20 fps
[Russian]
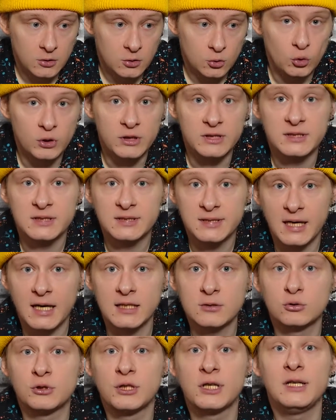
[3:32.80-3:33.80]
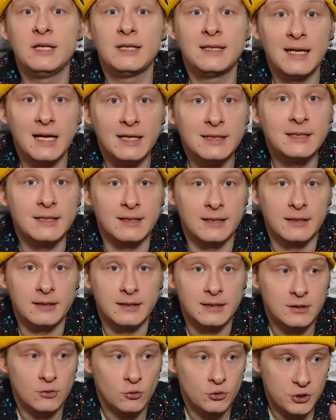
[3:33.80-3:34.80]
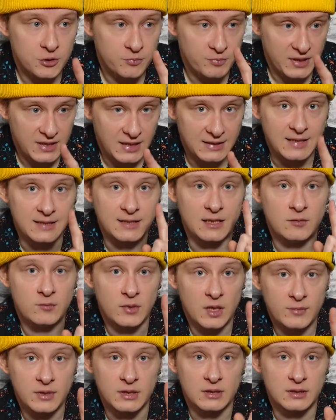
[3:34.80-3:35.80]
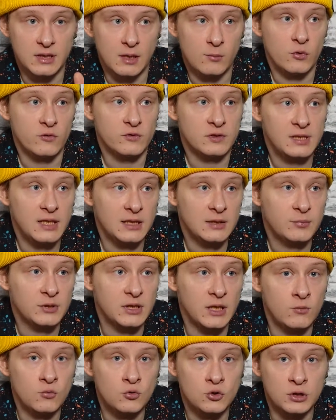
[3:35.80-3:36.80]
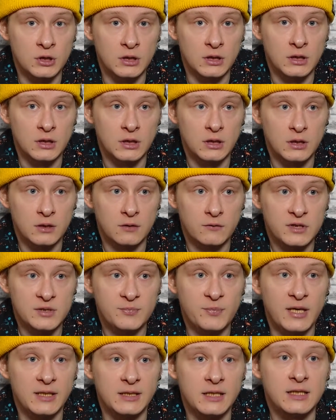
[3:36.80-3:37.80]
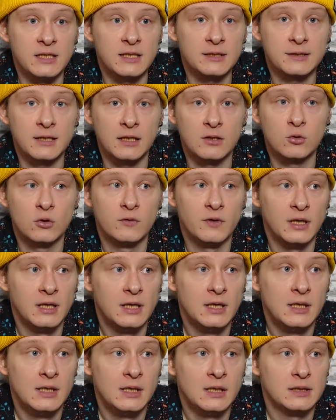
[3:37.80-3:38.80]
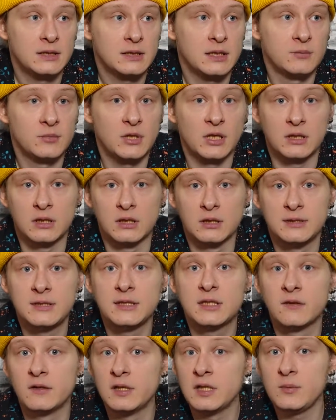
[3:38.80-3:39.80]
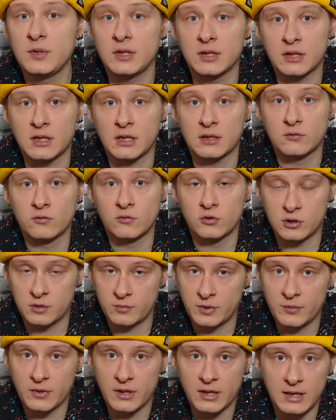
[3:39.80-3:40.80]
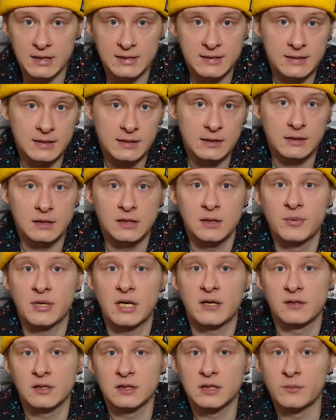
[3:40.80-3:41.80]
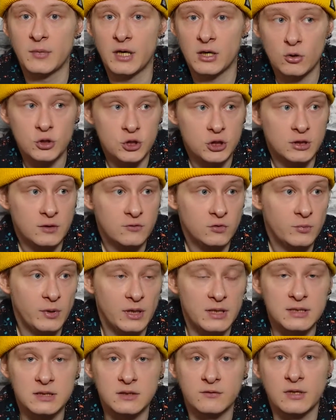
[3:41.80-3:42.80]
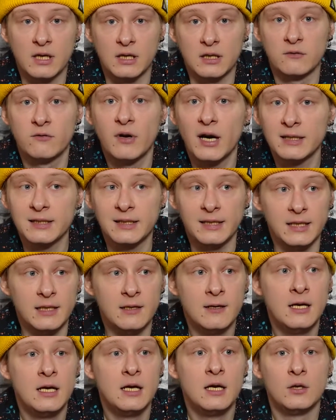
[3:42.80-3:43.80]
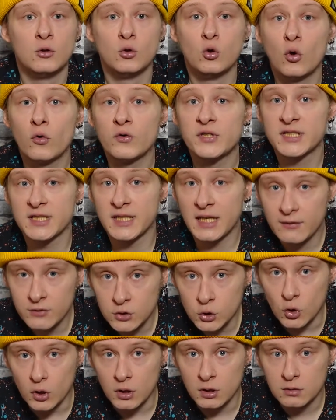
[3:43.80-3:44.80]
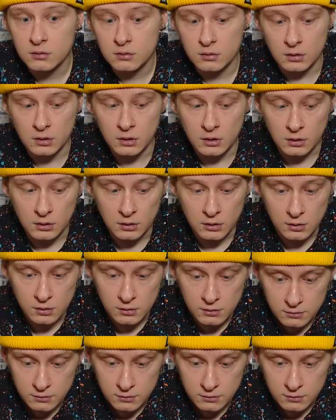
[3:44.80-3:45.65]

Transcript: То есть сразу три легионера, и это очень показательный момент, на мой взгляд, потому что в Испании нет такого, скажем так, э, дикого лимита, как в той же, например, России, или правила доморощенных футболистов, как в Англии. Но все равно э,